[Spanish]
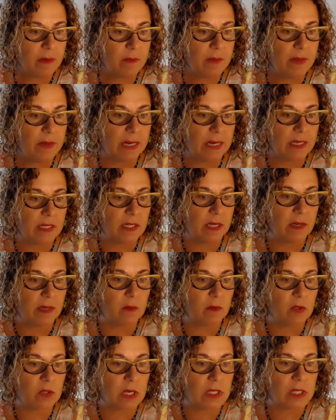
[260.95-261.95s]
Mira, aquí
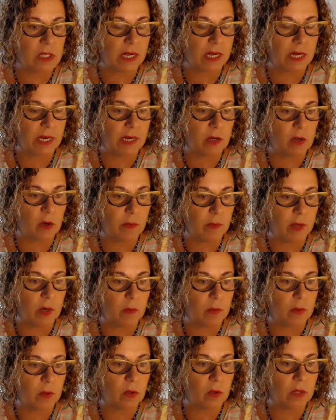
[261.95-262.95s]
tenemos a Jacqueline
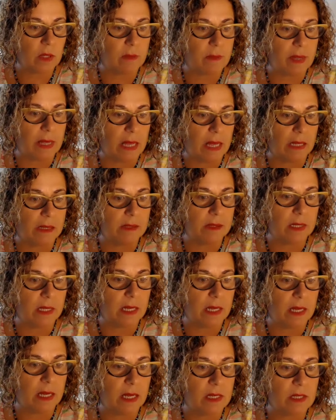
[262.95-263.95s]
Romero, ¿por dónde me
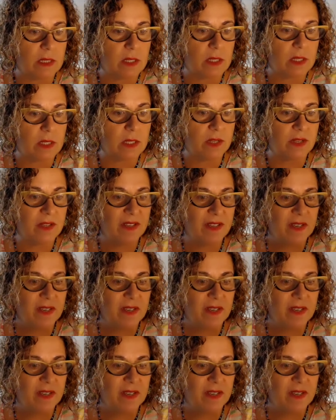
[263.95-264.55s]
andas?